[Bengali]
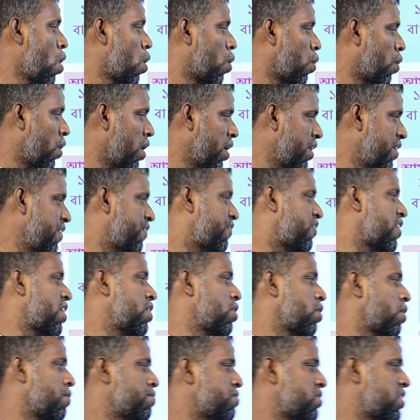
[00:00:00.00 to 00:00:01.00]

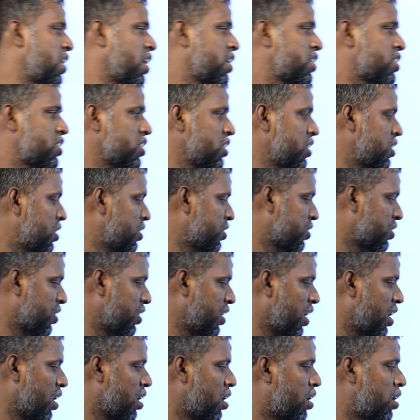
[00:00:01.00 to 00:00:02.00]
well-defined object in
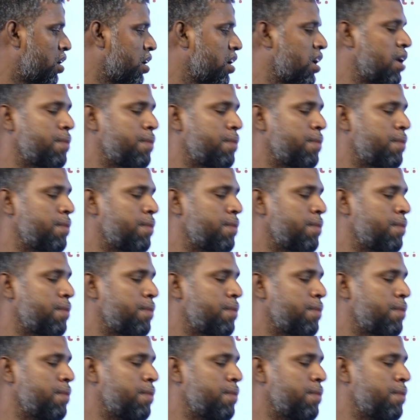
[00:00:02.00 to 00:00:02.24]
real or